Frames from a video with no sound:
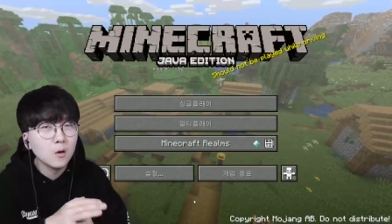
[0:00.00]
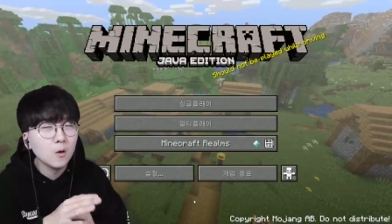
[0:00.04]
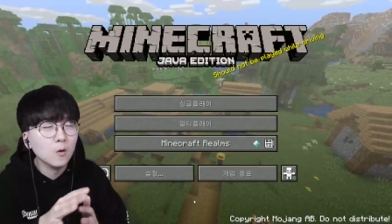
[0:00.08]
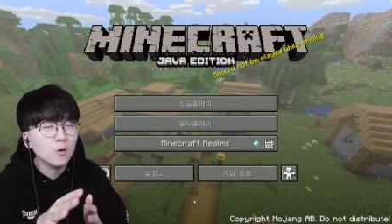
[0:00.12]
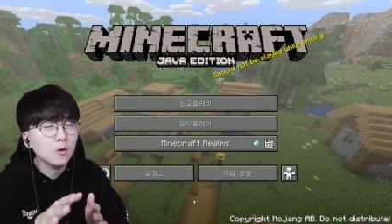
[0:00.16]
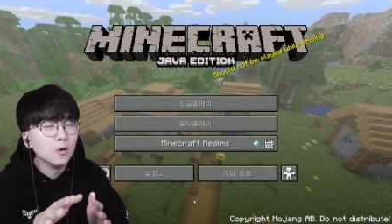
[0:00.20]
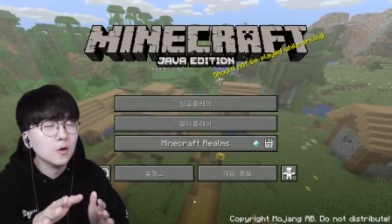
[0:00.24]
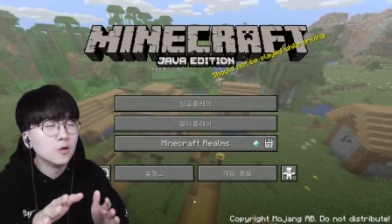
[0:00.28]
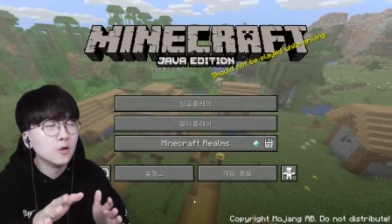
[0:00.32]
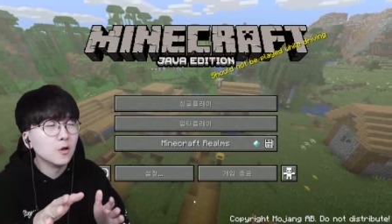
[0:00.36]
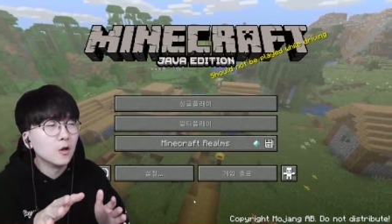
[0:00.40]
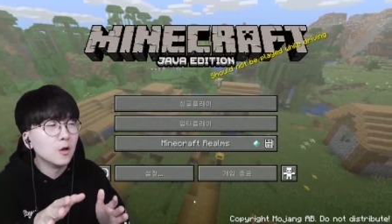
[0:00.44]

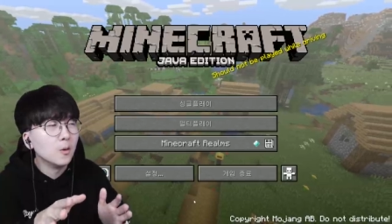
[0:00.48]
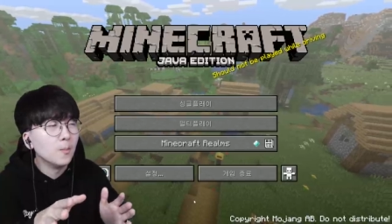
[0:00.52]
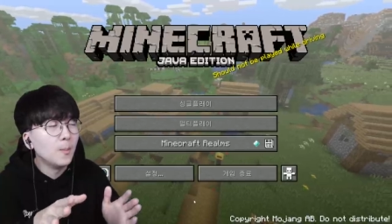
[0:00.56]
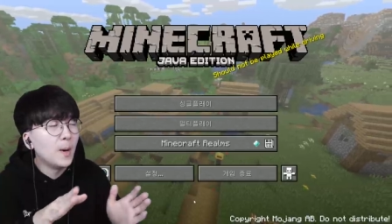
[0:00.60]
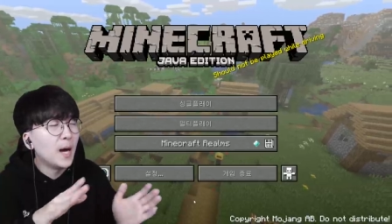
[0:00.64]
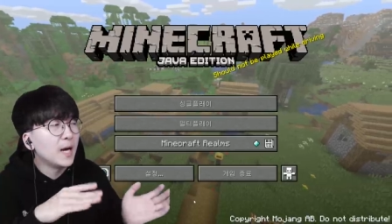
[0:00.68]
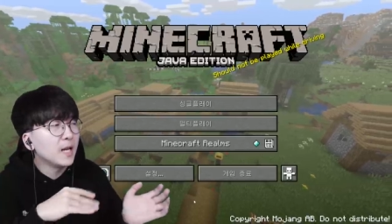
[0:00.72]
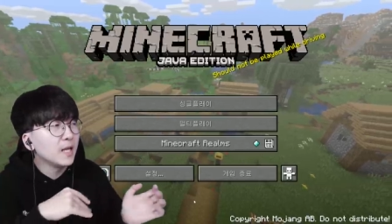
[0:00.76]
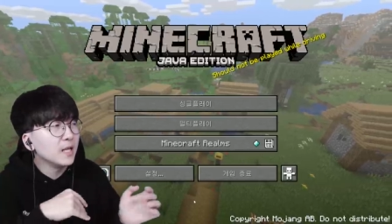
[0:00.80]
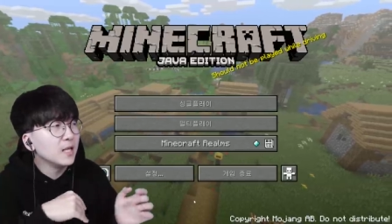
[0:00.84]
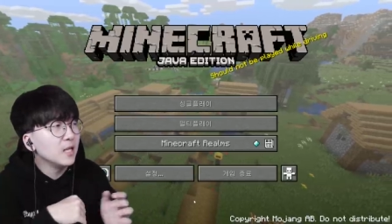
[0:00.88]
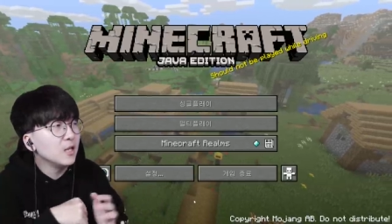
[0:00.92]
오늘도
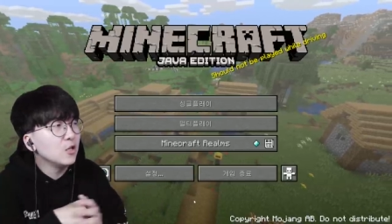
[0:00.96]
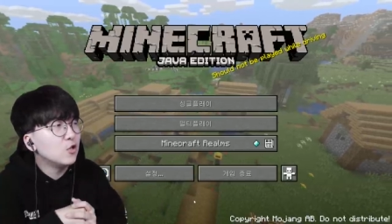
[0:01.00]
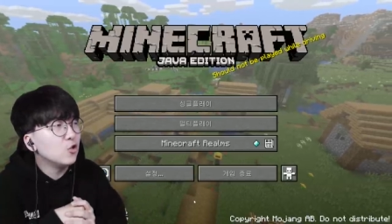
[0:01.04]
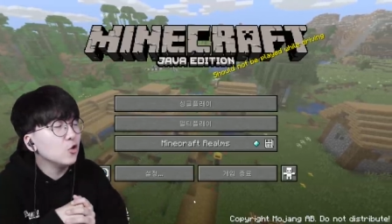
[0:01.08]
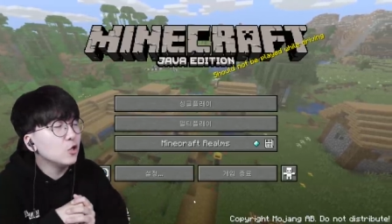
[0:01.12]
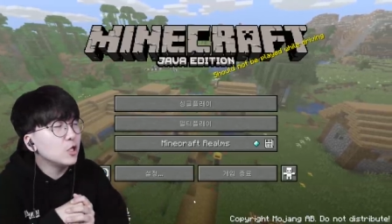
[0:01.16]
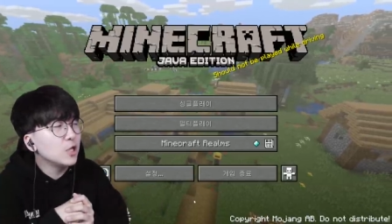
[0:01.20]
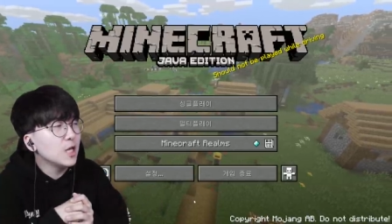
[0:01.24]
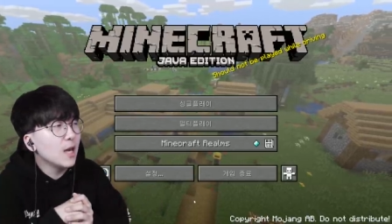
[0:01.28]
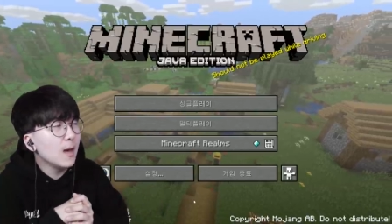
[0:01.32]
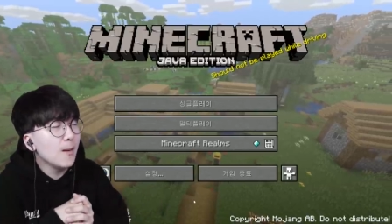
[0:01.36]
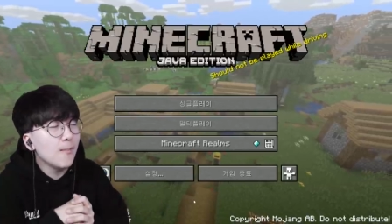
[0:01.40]
마린이
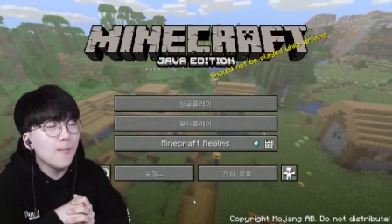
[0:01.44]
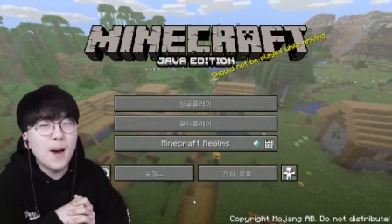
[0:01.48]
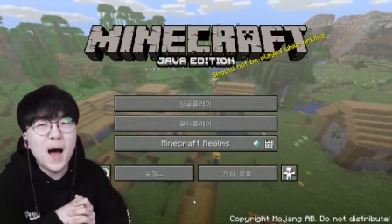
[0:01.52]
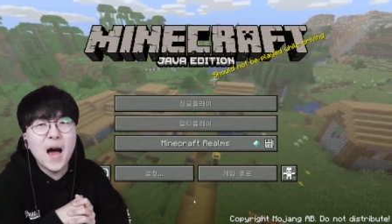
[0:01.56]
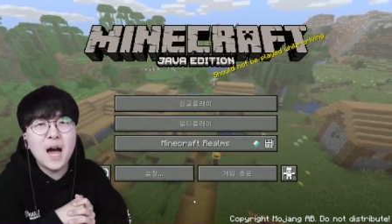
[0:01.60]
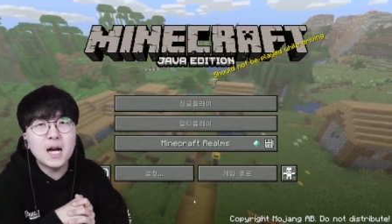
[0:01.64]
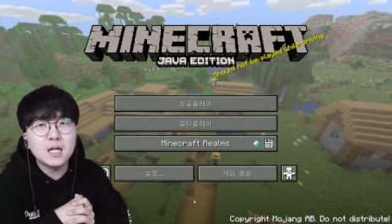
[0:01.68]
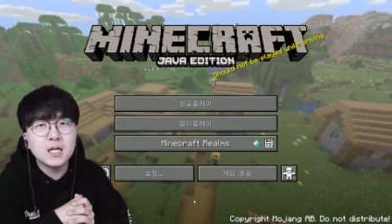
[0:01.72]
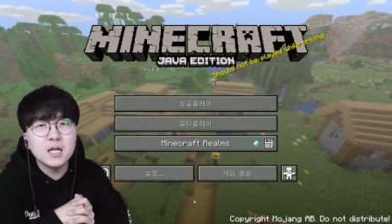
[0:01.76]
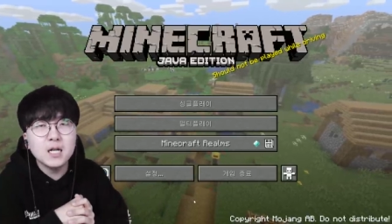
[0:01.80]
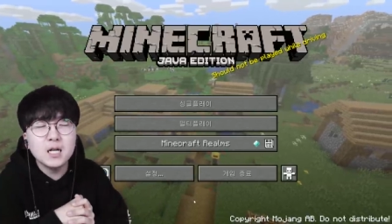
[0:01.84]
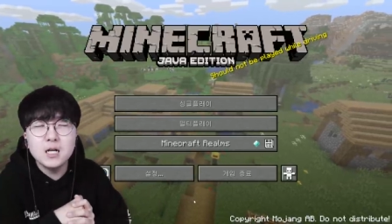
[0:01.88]
휴지의
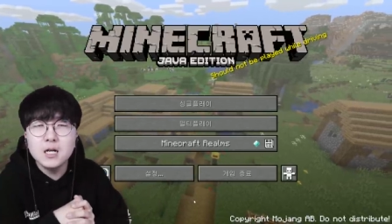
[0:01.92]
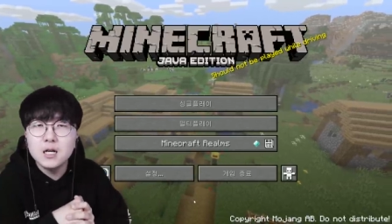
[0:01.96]
마크